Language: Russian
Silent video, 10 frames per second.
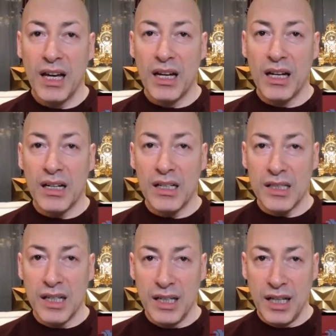Э,
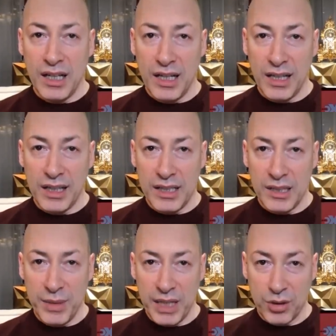разгадал ли я для
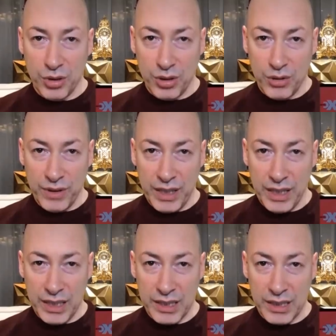себя, кто такой
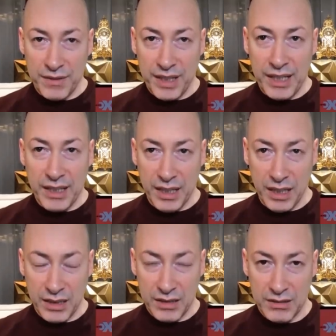Валерий Соловей?
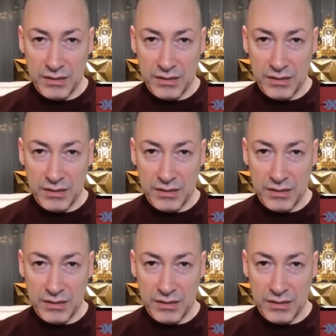Да.